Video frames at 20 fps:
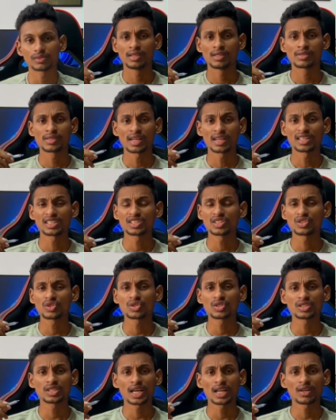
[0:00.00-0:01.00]
ఈ
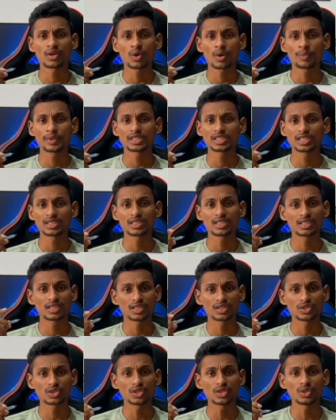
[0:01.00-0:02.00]
సంఘటనతో చాలా కోపం చెందిన
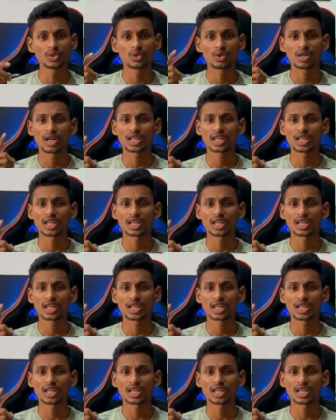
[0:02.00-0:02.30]
కృష్ణుడు